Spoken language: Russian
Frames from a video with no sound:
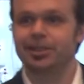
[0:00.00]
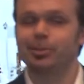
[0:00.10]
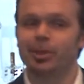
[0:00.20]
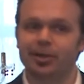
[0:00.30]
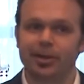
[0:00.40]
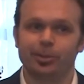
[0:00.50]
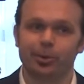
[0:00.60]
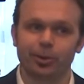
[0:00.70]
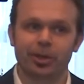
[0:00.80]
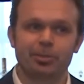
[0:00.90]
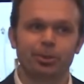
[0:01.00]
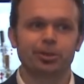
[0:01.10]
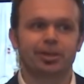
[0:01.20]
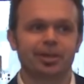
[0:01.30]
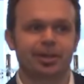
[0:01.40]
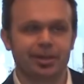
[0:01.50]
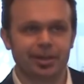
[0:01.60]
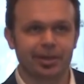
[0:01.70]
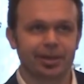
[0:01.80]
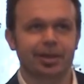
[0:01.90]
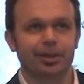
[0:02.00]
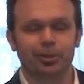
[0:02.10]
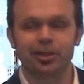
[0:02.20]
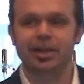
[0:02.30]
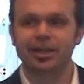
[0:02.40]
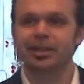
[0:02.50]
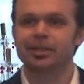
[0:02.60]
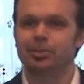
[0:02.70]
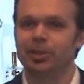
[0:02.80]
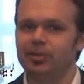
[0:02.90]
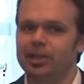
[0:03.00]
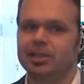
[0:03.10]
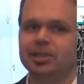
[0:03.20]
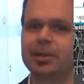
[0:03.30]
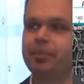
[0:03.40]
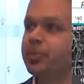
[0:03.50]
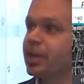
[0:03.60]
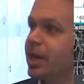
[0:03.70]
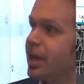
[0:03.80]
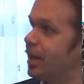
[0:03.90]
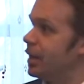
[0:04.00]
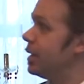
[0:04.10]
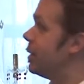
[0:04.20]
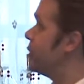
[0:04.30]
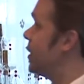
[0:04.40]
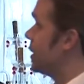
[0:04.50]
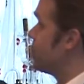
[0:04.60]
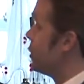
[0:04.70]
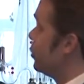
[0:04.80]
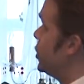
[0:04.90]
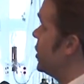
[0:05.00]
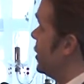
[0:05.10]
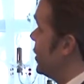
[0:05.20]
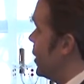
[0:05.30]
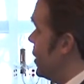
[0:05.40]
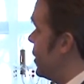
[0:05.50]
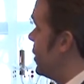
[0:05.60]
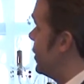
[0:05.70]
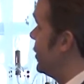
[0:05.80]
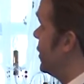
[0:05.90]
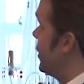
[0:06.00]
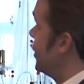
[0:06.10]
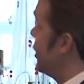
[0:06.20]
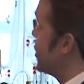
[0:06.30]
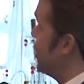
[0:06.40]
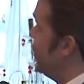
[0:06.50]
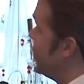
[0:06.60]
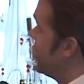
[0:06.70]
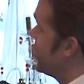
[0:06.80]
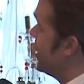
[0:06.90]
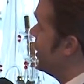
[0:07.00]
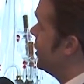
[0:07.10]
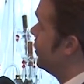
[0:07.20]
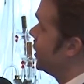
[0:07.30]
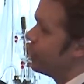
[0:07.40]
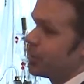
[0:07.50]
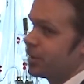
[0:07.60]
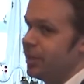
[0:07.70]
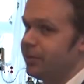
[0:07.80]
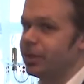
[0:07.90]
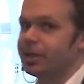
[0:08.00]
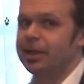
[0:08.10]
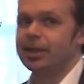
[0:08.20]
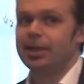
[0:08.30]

да, мы говорим о компьютерах, которые когда-то появились. В данном случае на нашей версии слайда, вот это вот слева,